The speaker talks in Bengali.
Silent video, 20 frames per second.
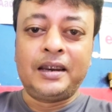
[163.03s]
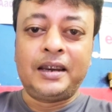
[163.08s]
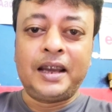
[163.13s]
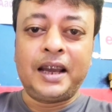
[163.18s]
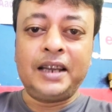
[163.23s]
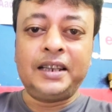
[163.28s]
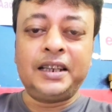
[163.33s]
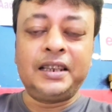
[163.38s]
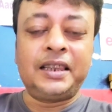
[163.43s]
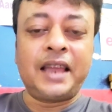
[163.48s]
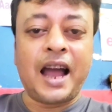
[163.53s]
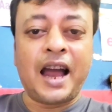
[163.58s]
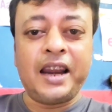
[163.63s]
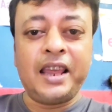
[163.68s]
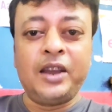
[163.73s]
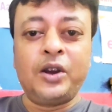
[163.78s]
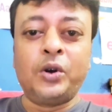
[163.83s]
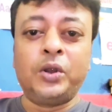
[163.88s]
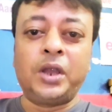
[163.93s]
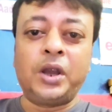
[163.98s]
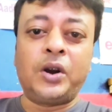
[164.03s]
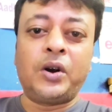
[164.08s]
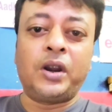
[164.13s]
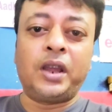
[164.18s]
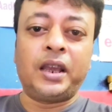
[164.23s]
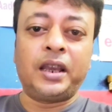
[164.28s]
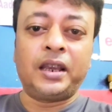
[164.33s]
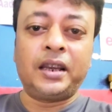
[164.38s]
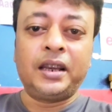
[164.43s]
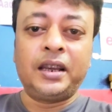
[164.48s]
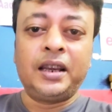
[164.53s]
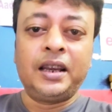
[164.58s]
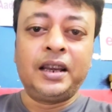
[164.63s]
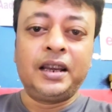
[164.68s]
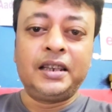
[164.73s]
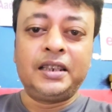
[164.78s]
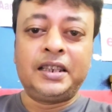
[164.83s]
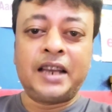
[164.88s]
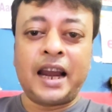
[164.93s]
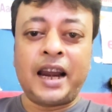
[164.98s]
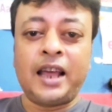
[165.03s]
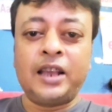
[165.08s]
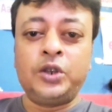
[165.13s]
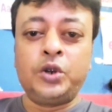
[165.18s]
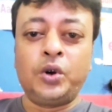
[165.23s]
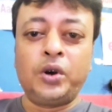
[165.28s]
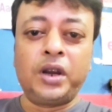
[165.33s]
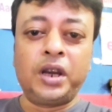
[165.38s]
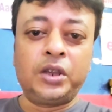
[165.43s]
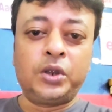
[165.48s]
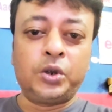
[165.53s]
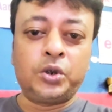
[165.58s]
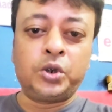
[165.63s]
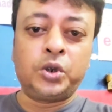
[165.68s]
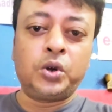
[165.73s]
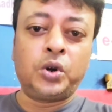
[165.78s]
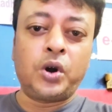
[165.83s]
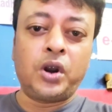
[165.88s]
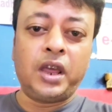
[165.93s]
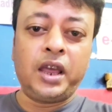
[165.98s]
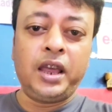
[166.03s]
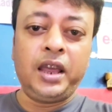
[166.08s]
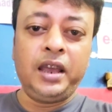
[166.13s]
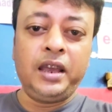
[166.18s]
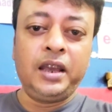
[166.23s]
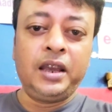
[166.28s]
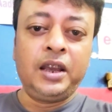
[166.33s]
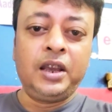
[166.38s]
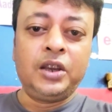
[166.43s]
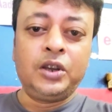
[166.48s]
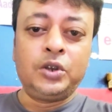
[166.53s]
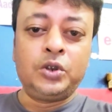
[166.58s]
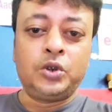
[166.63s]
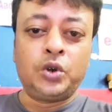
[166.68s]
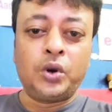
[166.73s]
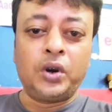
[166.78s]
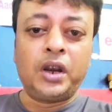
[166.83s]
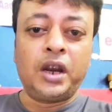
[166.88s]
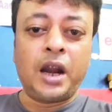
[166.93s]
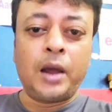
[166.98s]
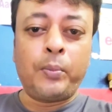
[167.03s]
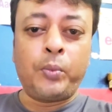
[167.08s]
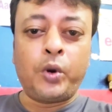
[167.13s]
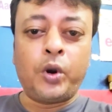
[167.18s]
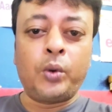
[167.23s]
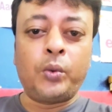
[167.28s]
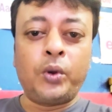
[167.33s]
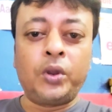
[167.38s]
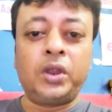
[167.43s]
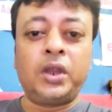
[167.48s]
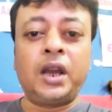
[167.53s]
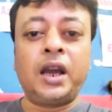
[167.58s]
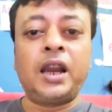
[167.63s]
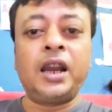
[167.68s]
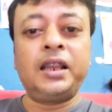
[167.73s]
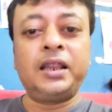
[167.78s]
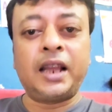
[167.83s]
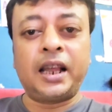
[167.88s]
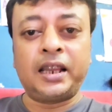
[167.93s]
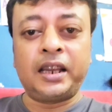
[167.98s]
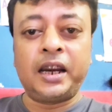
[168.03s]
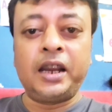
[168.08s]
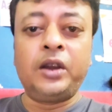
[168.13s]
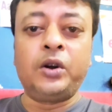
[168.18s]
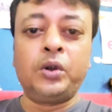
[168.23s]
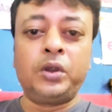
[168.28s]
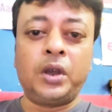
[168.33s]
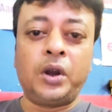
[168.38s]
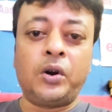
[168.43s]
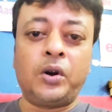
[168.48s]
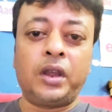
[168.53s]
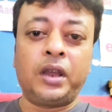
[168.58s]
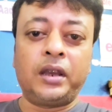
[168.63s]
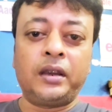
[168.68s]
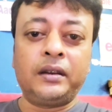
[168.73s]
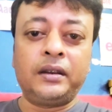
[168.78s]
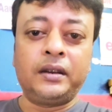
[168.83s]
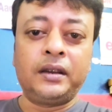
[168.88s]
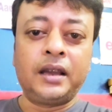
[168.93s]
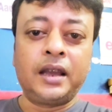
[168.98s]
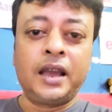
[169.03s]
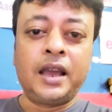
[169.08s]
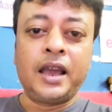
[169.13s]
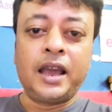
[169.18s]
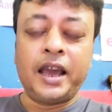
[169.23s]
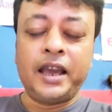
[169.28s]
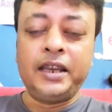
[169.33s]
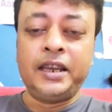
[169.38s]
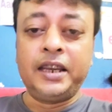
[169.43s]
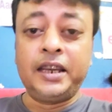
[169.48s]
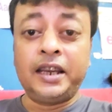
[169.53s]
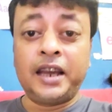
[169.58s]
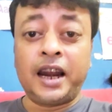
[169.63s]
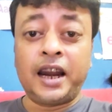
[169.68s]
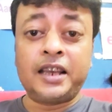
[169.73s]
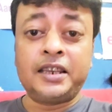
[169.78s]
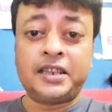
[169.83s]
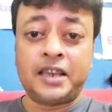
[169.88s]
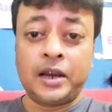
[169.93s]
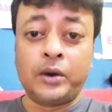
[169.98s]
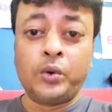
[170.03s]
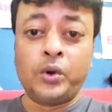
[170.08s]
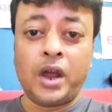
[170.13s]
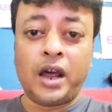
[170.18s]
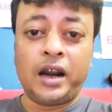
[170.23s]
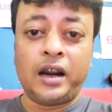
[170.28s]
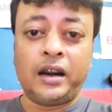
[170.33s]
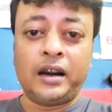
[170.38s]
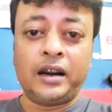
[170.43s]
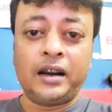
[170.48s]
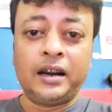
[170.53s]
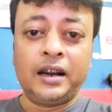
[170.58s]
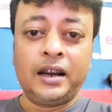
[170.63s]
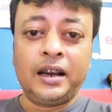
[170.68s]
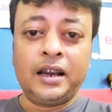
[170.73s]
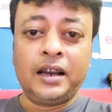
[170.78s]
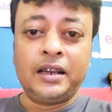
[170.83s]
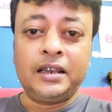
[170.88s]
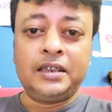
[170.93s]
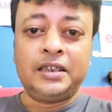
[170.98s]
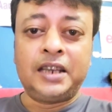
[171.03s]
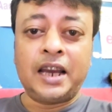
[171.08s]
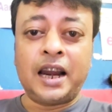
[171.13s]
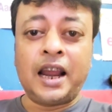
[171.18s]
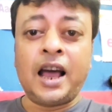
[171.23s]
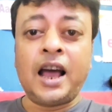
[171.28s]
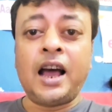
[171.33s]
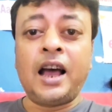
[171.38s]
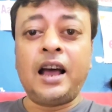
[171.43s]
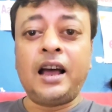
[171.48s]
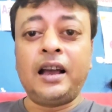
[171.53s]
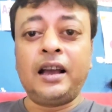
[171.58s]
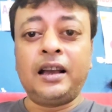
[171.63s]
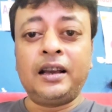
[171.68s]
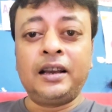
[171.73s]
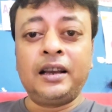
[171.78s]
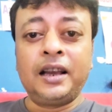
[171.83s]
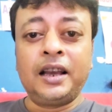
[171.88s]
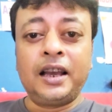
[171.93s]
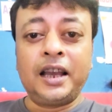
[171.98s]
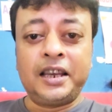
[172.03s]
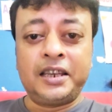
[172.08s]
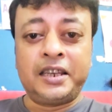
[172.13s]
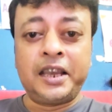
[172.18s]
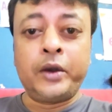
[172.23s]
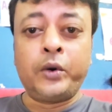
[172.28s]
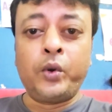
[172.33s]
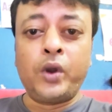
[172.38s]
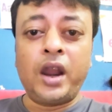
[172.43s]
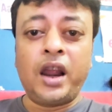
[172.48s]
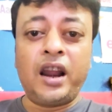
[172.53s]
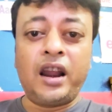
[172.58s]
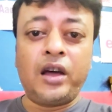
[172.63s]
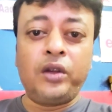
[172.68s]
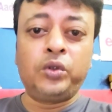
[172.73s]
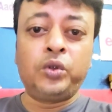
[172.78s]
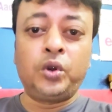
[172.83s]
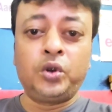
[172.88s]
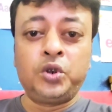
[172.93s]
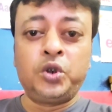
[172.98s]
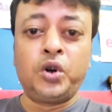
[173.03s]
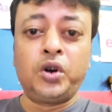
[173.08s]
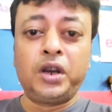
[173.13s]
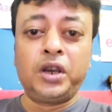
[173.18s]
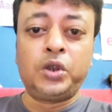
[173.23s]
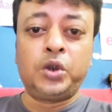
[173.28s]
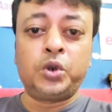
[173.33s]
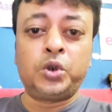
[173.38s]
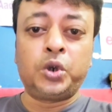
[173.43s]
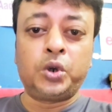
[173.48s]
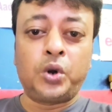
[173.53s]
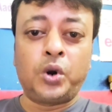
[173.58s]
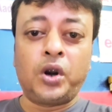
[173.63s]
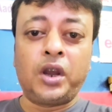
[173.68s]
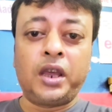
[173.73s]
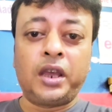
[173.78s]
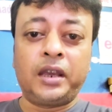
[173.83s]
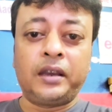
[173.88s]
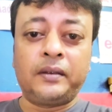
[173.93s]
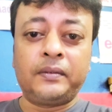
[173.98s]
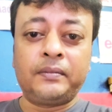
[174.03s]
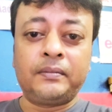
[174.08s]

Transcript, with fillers: ঠিক আছে তারই ক্ষতি করে যারা জঙ্গি তোষণ করে জঙ্গিরা পরবর্তীকালে তাদেরই ক্ষতি করে এই যে যারা সেকুলার যারা সেকুলাররাও তো জঙ্গি তোষণ করে